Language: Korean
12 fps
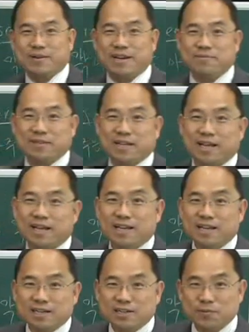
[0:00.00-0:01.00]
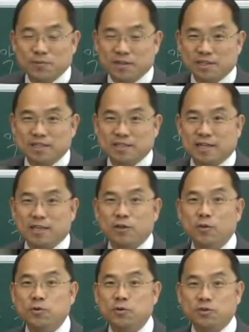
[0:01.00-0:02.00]
바랍니다. 그러면은 이제
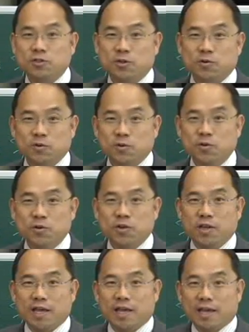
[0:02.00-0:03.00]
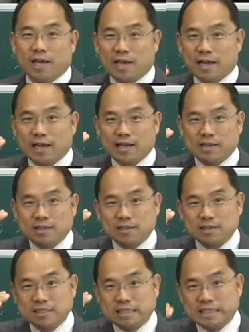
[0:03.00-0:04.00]
효율적으로 에,
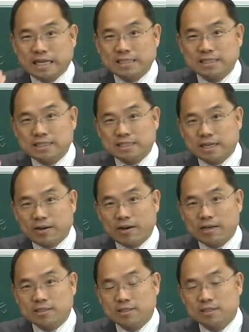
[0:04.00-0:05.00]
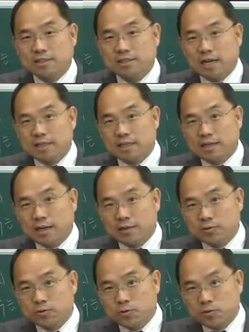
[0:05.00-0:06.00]
그 지나친 자외선을 차단할
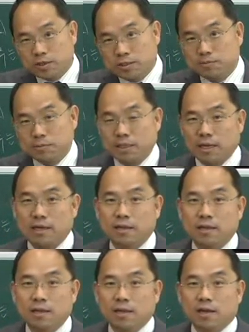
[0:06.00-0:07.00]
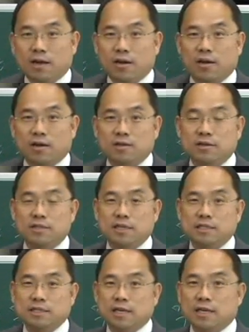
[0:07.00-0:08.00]
수도 있습니다. 어, 그런데
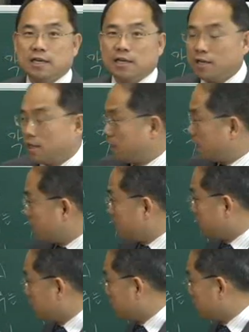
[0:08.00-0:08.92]
이제 예, 여기